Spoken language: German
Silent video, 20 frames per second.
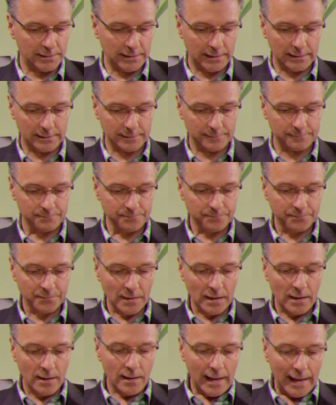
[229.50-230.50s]
denken.
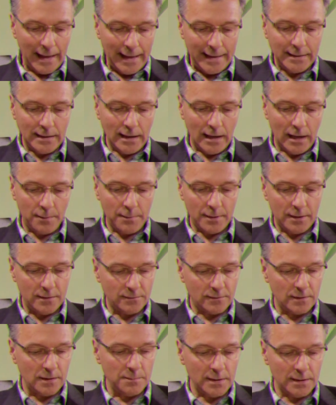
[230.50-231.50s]
Einer aber
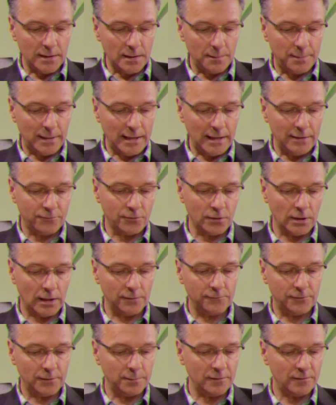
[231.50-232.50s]
ist immer dabei von
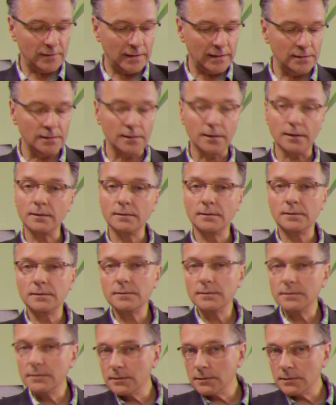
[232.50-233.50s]
Anfang bis Ende.
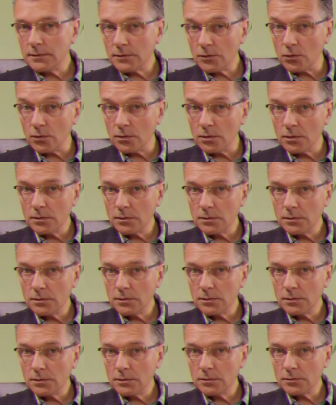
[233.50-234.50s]
Du,
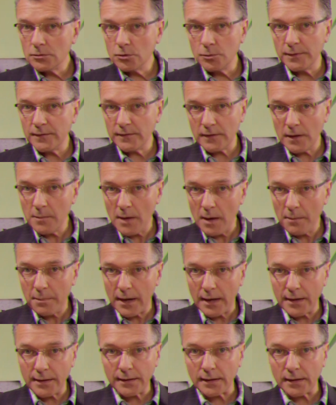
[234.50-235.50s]
du bist immer
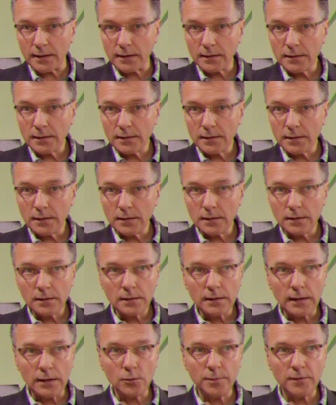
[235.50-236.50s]
bei dir.
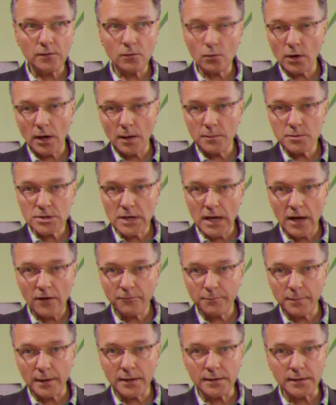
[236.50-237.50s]
Ja, du bist sogar im
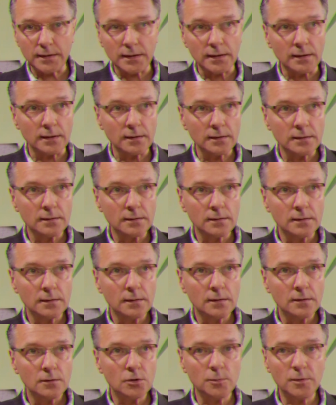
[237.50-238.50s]
Schlaf bei dir.
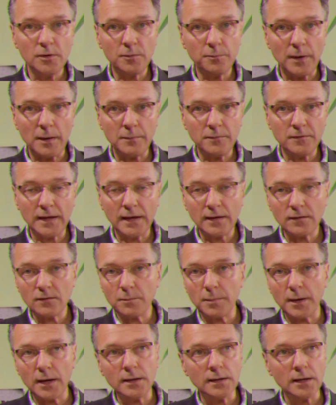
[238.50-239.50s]
Du bist beim Sex
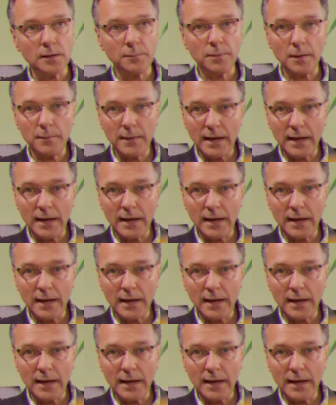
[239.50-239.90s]
bei dir, beim